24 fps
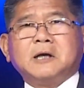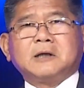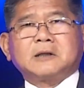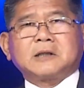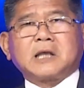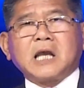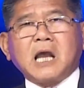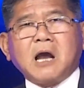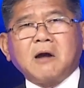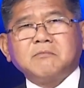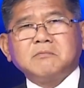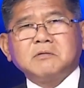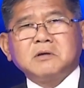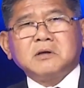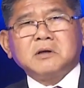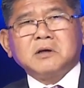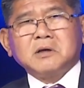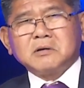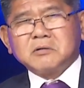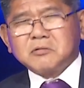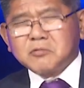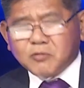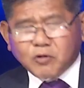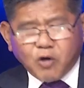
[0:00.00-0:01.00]
thấy không,
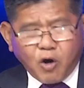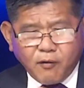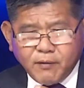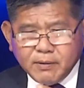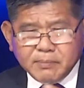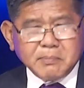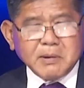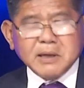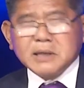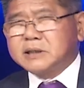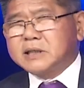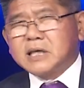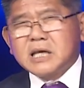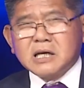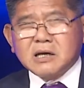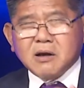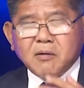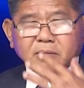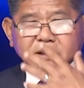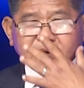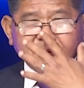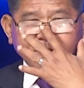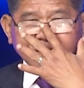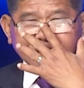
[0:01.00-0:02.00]
Covid-19
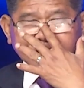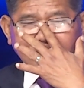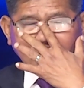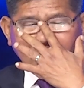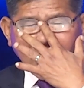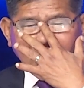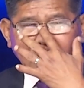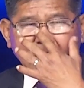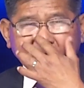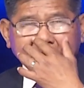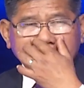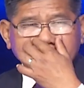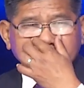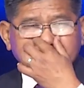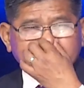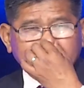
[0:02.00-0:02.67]
không có gì phải sợ hết,